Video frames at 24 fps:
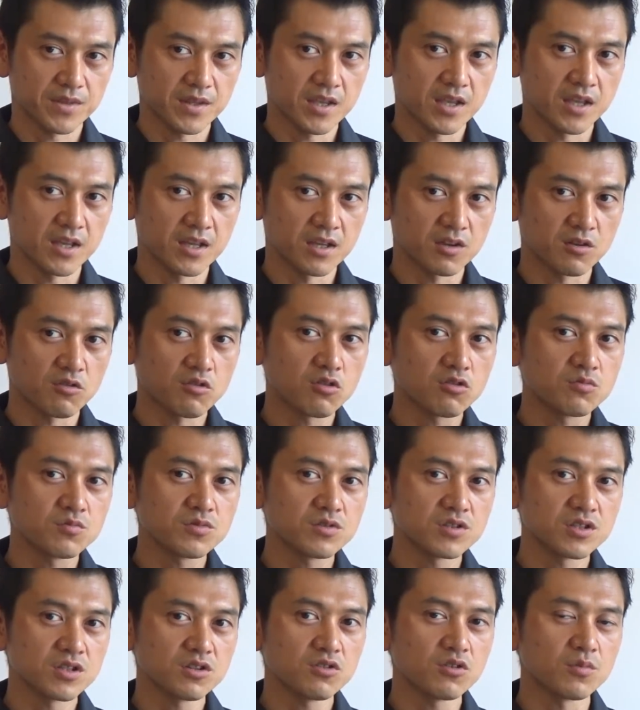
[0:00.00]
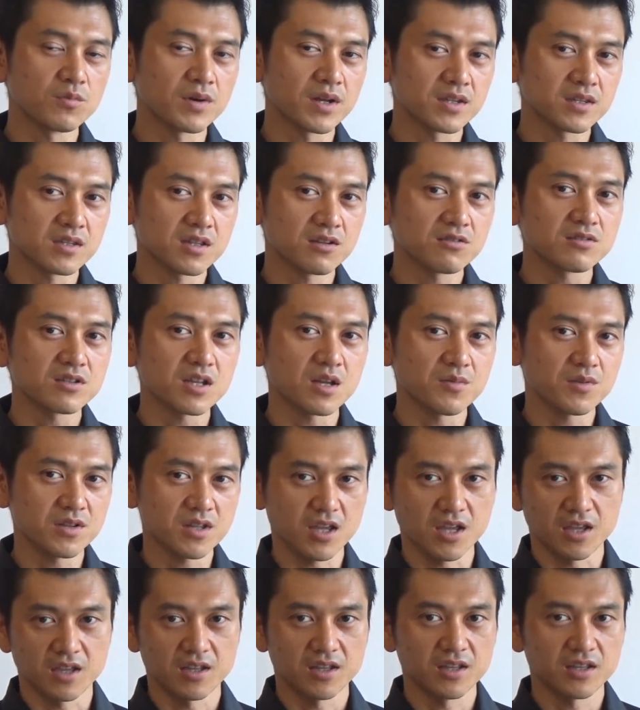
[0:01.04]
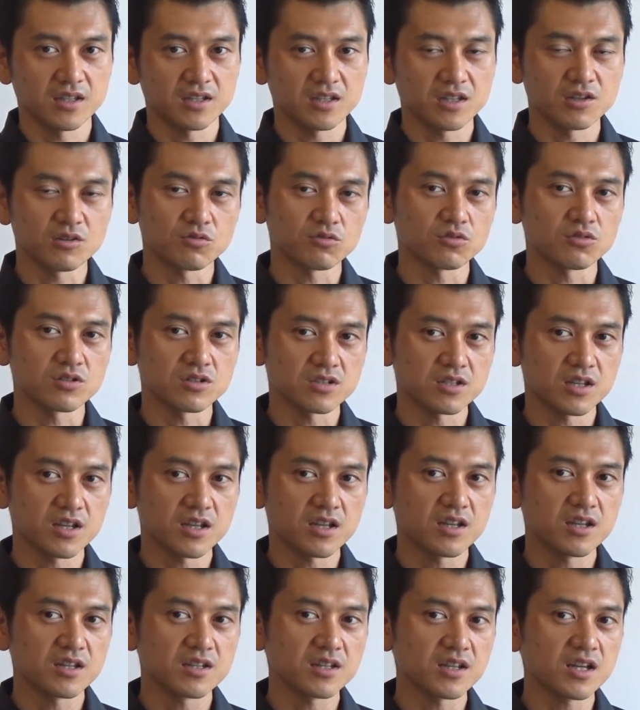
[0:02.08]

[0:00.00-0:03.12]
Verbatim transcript: えー、小麦を全く食べないっていうことですね。